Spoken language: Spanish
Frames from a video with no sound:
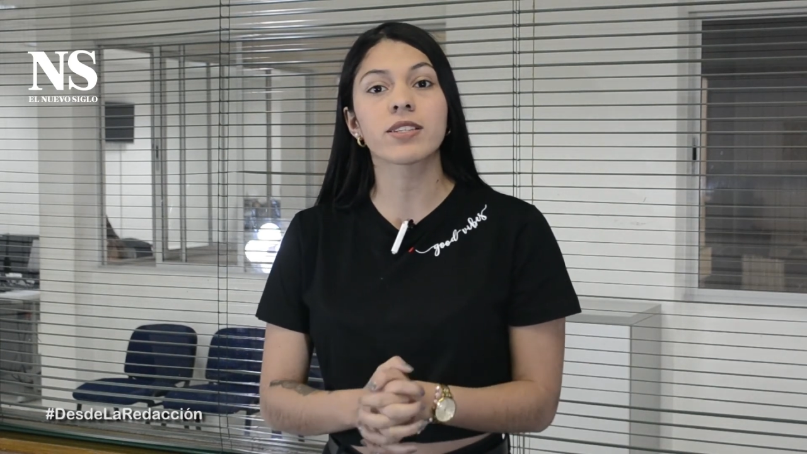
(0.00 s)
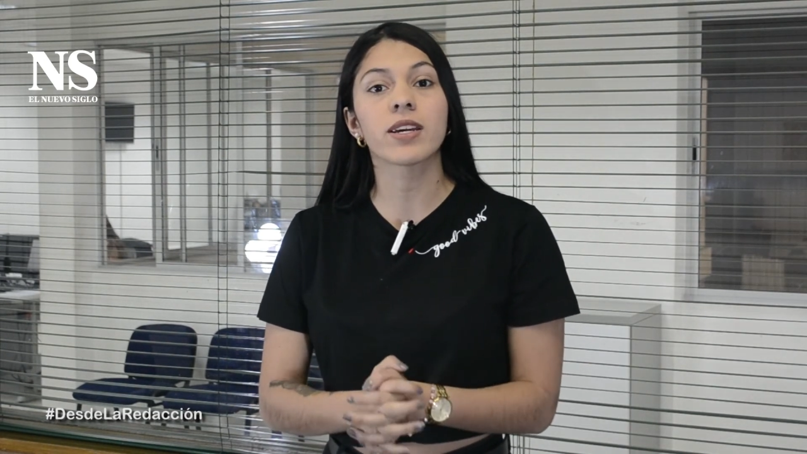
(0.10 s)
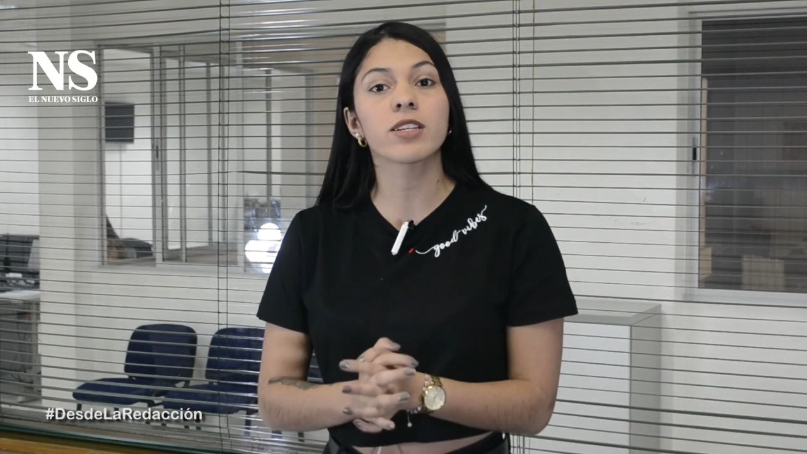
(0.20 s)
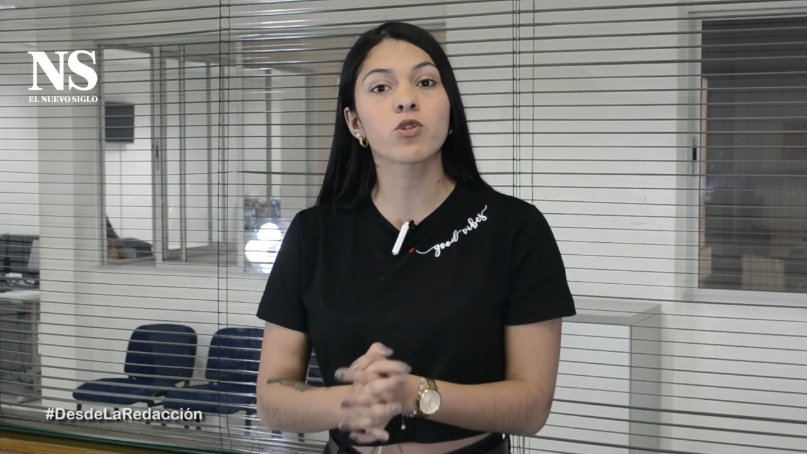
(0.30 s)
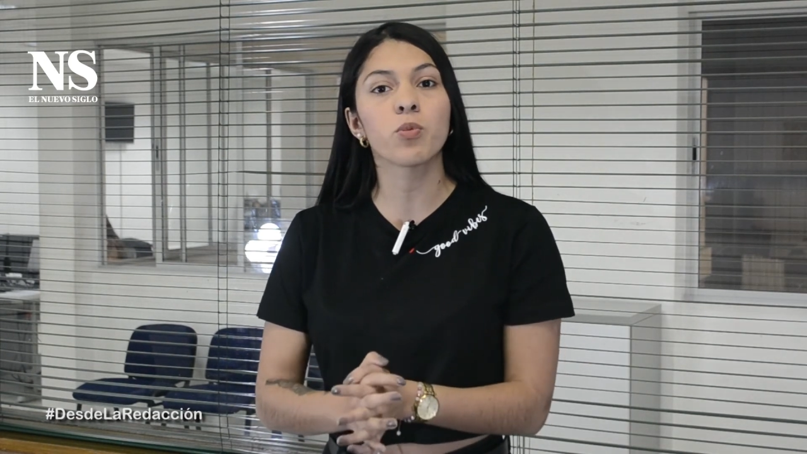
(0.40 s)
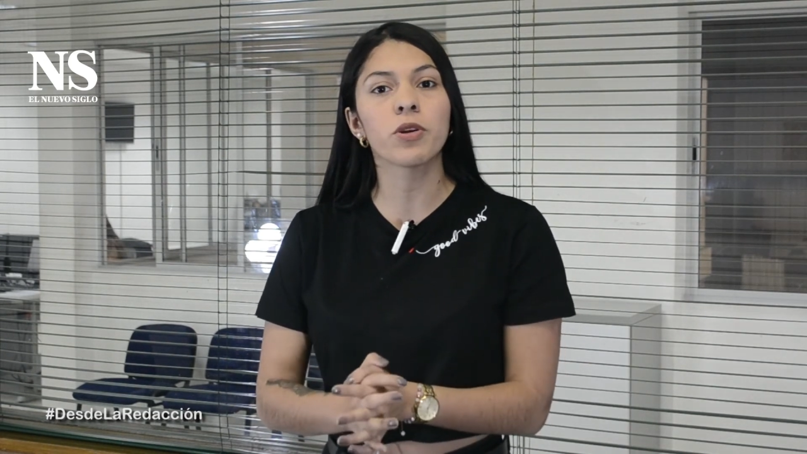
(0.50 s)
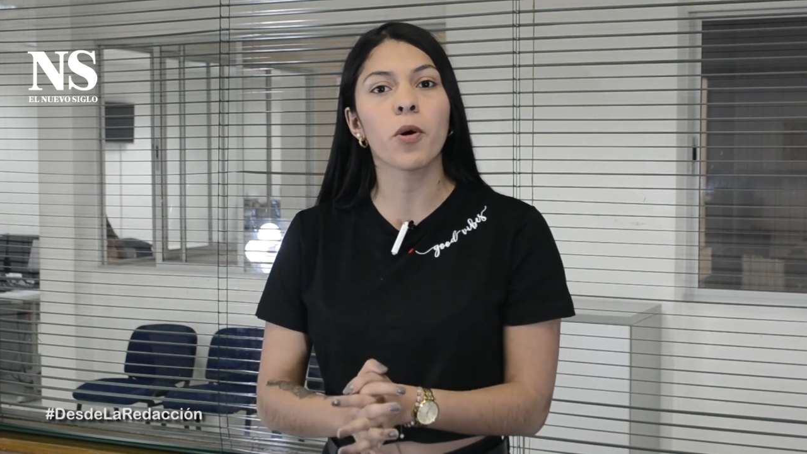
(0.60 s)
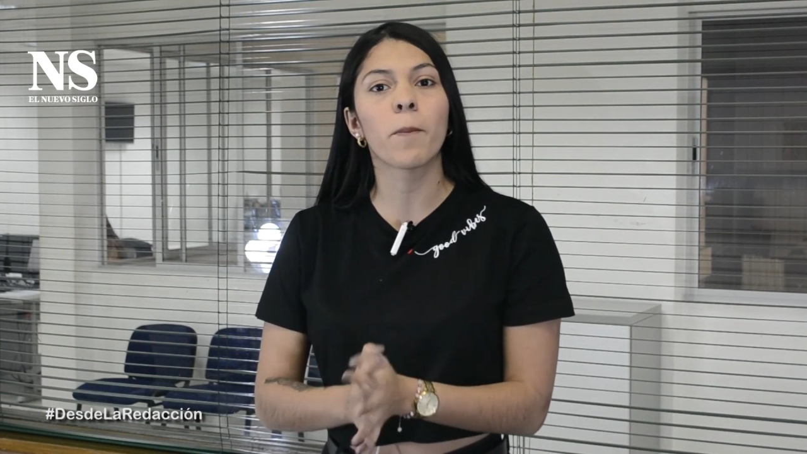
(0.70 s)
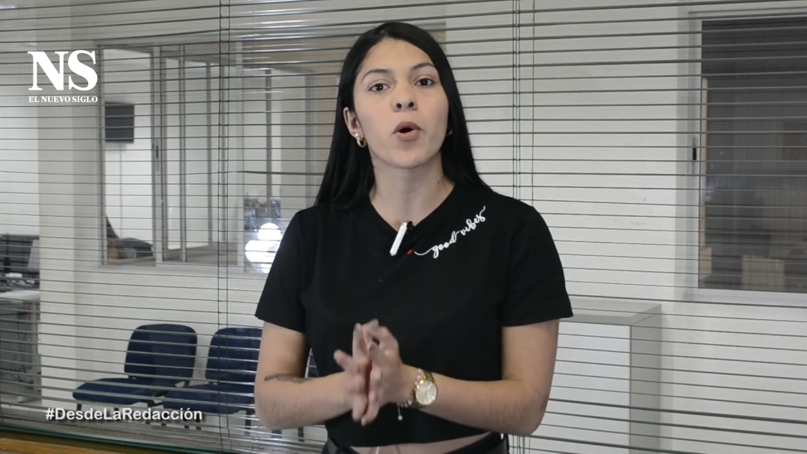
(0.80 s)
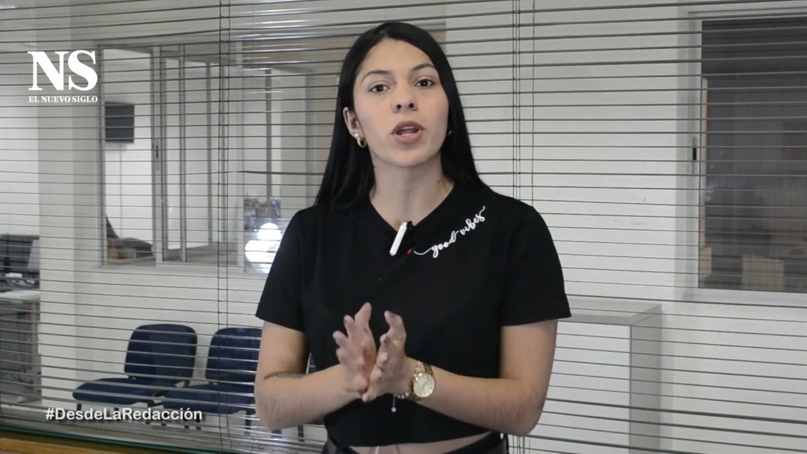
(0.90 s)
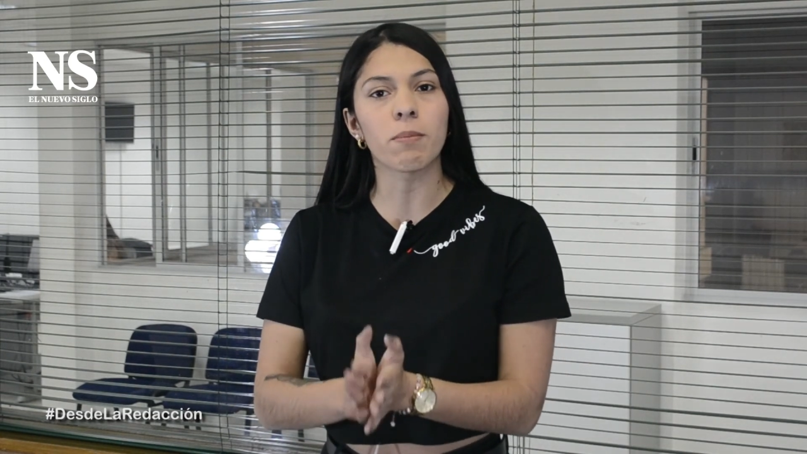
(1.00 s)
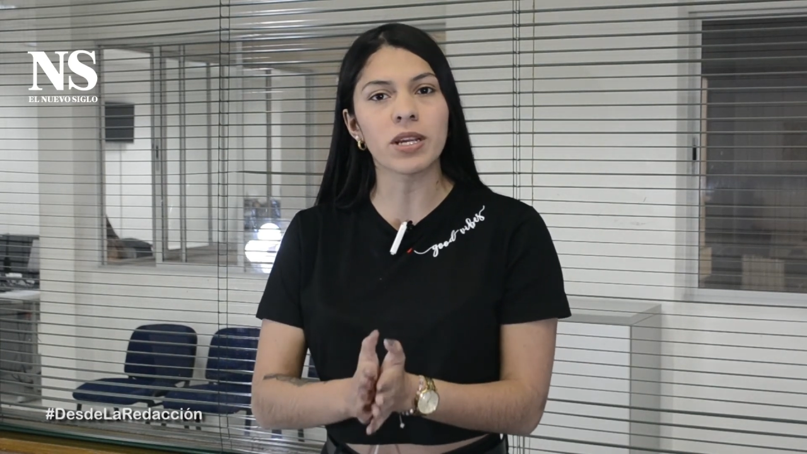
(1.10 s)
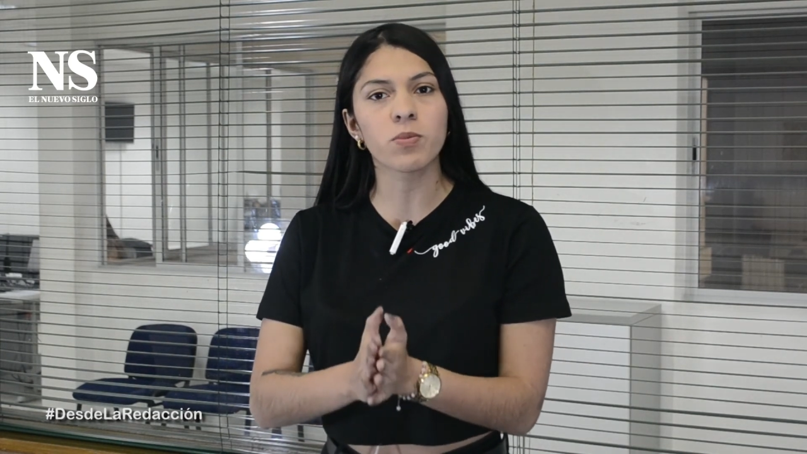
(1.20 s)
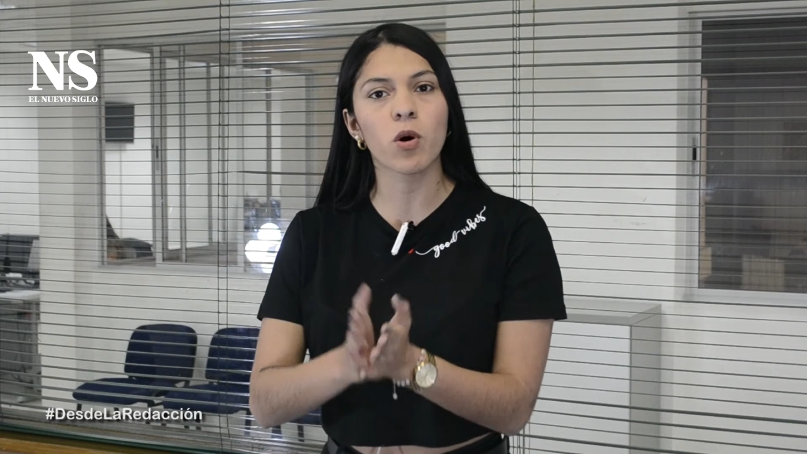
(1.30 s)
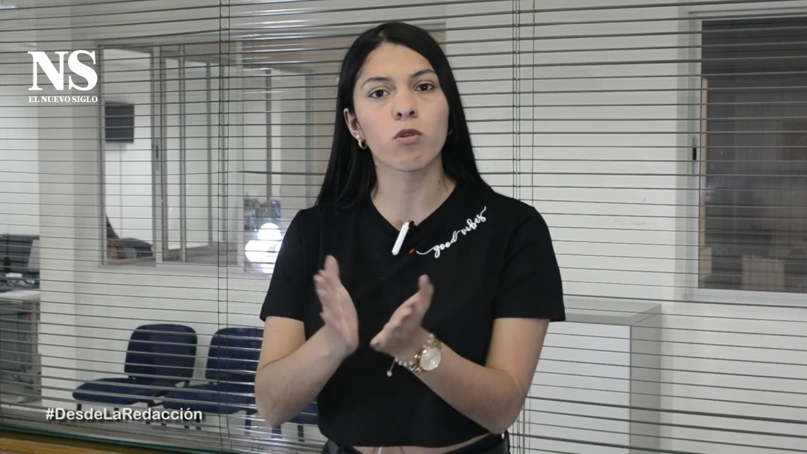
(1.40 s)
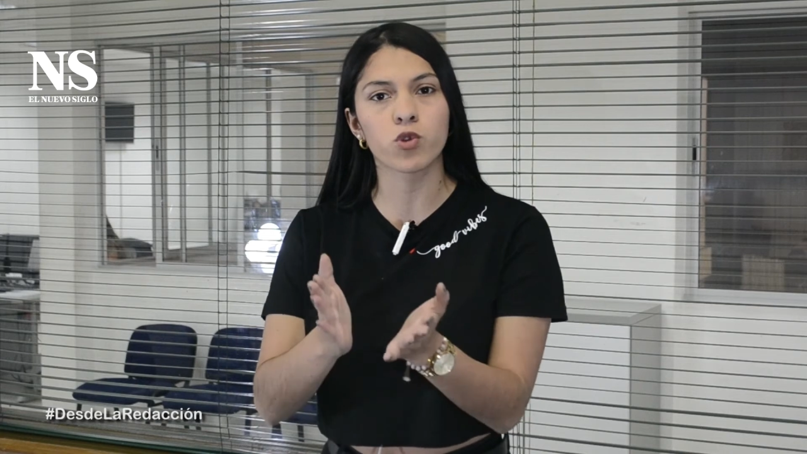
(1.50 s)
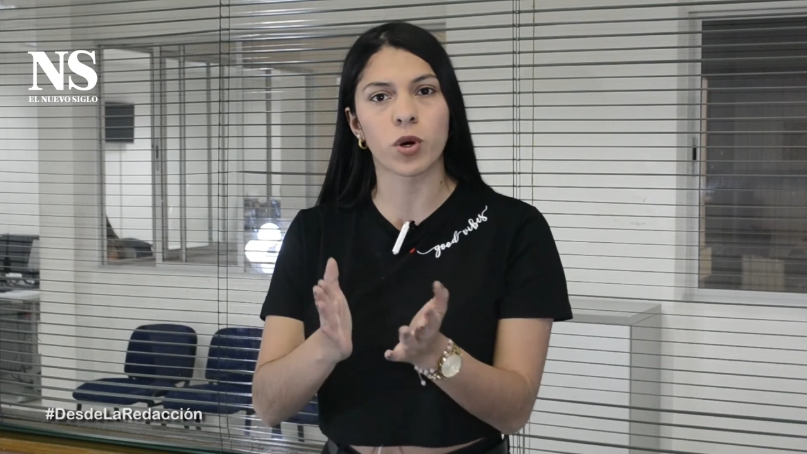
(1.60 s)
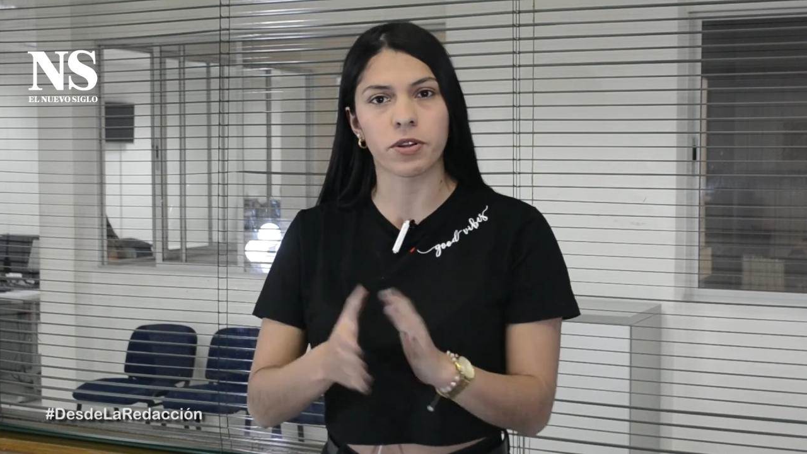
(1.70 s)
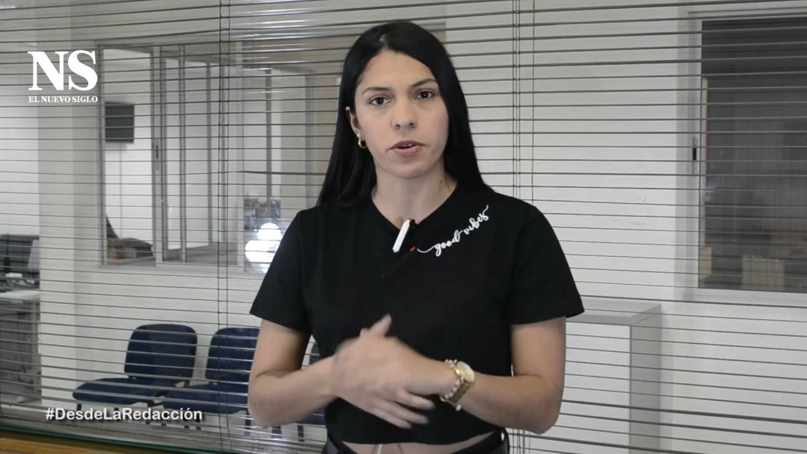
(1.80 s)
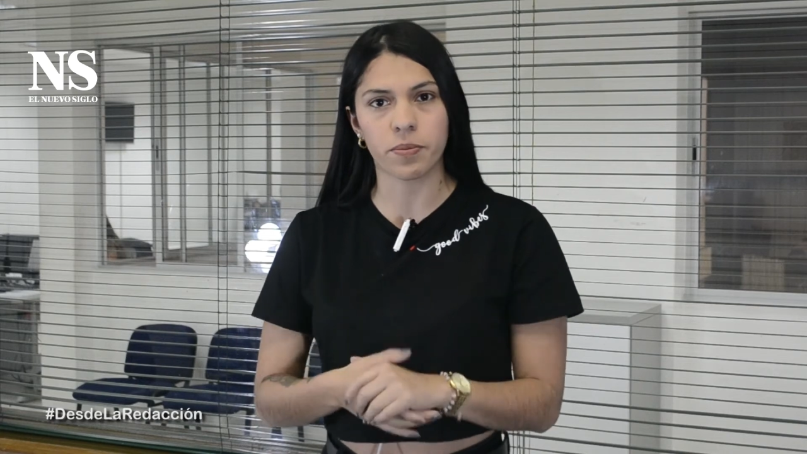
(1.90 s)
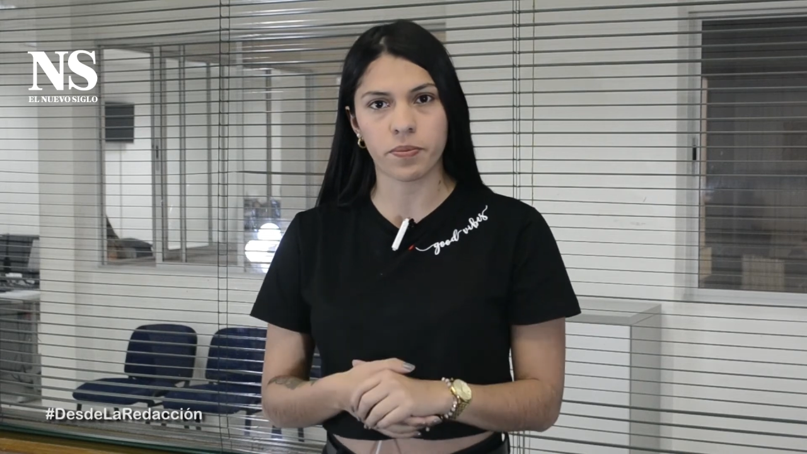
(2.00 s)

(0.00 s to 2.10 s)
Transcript: ser asumido por el mismo usuario.